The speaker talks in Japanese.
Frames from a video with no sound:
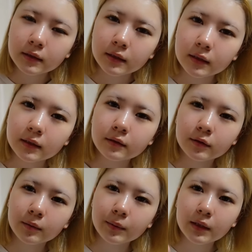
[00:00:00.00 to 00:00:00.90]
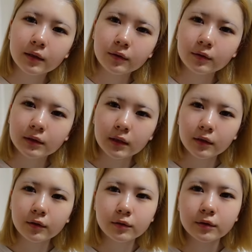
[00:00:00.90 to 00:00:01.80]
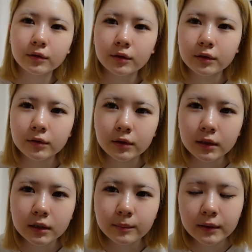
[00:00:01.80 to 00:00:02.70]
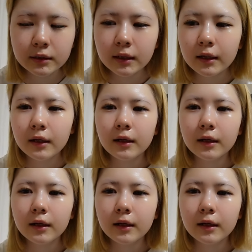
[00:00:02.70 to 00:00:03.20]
ぜひグッドボタンとチャンネル登録よろしくお願いします。